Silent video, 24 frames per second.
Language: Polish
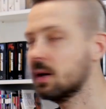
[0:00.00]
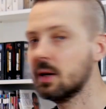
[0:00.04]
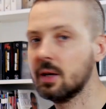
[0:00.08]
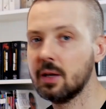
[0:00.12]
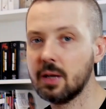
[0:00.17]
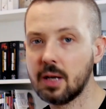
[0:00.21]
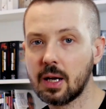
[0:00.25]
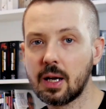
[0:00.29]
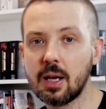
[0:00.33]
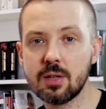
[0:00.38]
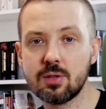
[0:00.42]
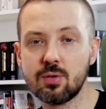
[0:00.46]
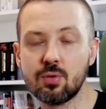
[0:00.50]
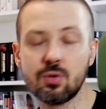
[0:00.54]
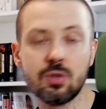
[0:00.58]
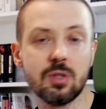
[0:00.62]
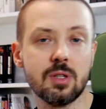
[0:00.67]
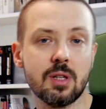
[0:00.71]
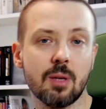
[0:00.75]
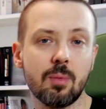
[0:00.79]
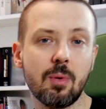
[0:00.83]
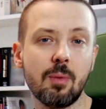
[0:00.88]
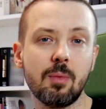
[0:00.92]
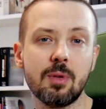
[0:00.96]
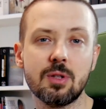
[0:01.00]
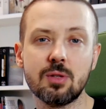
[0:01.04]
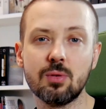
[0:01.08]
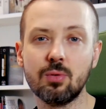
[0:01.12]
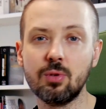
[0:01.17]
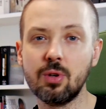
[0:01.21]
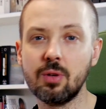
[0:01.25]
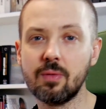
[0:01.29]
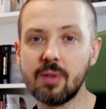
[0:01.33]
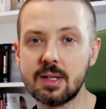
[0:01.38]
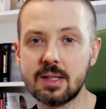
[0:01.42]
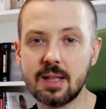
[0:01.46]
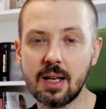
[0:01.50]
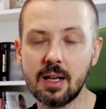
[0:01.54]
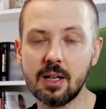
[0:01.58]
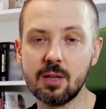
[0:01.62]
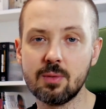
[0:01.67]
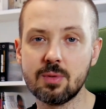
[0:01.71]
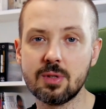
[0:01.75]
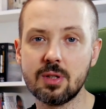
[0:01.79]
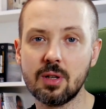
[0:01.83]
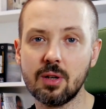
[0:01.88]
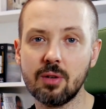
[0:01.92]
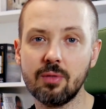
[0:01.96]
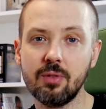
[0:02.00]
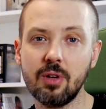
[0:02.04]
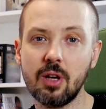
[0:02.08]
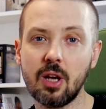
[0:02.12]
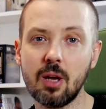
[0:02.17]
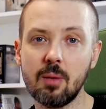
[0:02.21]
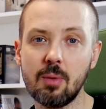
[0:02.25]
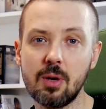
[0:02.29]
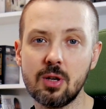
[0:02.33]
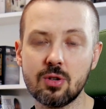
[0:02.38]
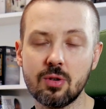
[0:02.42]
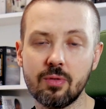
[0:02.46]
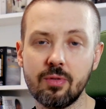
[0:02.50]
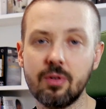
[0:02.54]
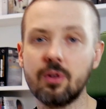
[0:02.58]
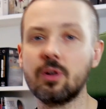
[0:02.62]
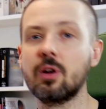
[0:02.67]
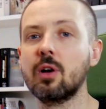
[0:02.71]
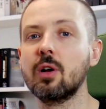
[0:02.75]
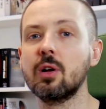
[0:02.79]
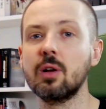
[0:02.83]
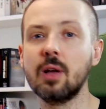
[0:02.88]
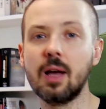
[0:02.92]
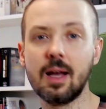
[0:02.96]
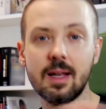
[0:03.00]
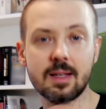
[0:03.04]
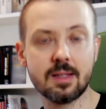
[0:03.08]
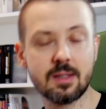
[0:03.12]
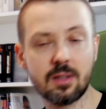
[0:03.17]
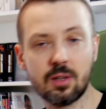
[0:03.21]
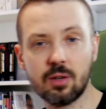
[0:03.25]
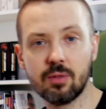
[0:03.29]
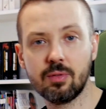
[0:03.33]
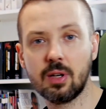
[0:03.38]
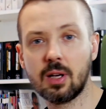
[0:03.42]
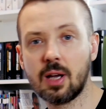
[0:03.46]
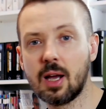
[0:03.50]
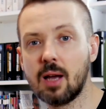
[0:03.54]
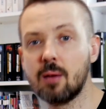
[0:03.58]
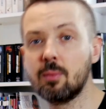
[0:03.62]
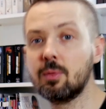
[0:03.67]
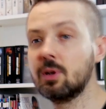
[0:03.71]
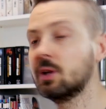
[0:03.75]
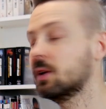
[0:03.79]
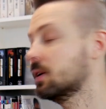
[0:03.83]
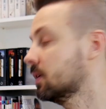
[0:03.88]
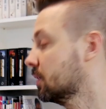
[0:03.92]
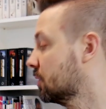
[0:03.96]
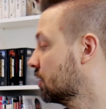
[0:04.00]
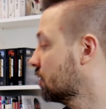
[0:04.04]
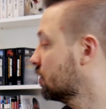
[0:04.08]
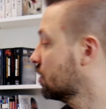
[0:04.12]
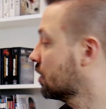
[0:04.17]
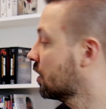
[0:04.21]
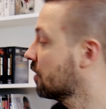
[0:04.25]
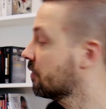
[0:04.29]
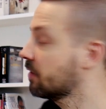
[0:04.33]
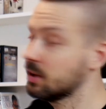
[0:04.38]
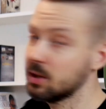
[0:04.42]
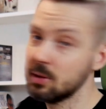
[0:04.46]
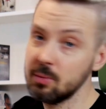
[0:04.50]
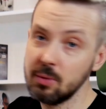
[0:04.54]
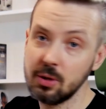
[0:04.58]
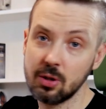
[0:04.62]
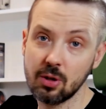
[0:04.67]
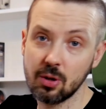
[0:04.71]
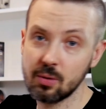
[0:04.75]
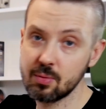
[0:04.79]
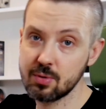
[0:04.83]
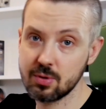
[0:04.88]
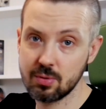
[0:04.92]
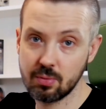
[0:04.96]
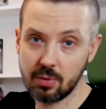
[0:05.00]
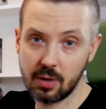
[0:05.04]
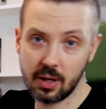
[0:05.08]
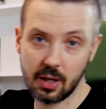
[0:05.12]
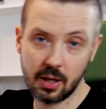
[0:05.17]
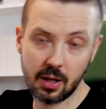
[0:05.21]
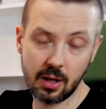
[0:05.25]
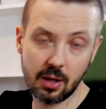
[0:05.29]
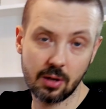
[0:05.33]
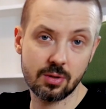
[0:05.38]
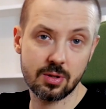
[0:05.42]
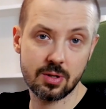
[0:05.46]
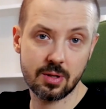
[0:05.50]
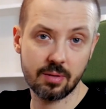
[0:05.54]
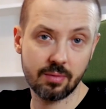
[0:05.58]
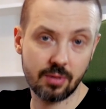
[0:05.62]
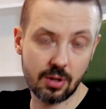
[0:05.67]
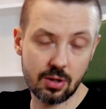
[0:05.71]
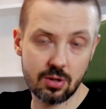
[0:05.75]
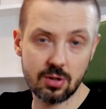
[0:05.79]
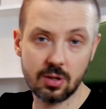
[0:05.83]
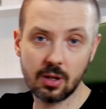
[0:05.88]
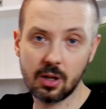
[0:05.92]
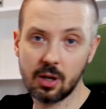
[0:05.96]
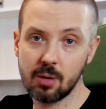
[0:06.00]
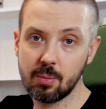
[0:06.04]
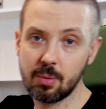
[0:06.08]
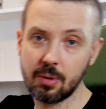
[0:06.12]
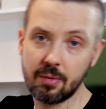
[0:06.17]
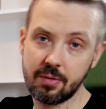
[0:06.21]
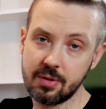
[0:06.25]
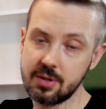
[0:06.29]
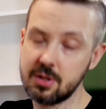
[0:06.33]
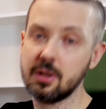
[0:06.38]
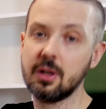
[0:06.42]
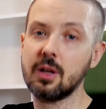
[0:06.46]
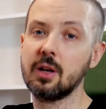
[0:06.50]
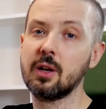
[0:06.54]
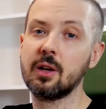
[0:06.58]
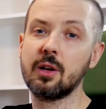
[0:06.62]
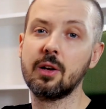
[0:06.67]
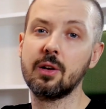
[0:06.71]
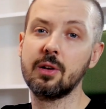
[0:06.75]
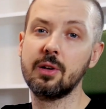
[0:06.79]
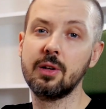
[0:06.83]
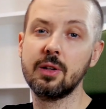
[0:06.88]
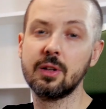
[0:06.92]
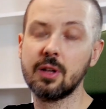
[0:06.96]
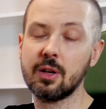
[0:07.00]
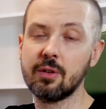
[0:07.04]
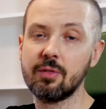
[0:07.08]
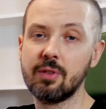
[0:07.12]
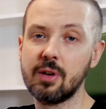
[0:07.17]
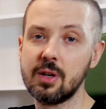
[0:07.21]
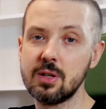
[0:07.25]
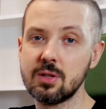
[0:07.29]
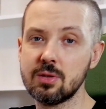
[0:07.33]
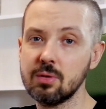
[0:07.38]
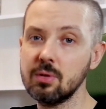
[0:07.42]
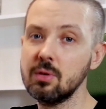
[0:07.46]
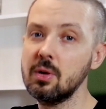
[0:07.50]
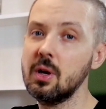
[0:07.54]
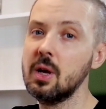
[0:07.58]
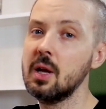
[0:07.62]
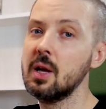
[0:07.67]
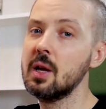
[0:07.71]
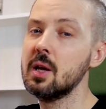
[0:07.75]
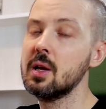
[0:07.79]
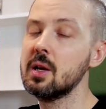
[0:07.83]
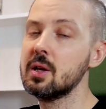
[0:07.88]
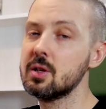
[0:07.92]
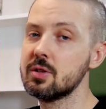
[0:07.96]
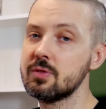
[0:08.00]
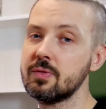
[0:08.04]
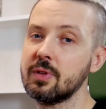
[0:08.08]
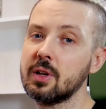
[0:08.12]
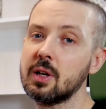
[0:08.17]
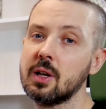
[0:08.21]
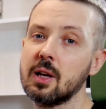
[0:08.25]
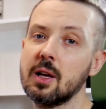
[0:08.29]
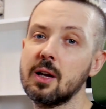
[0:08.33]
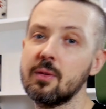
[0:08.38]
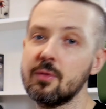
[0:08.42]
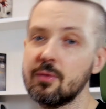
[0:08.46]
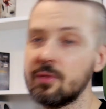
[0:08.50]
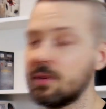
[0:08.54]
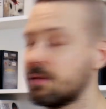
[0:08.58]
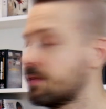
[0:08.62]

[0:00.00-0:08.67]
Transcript: Jaka jest różnica pomiędzy uniwersalnym sterownikiem Azure for All a sterownikami dedykowanymi do obsługi jakiegoś zewnętrznego, profesjonalnego interfejsu? Zwykle w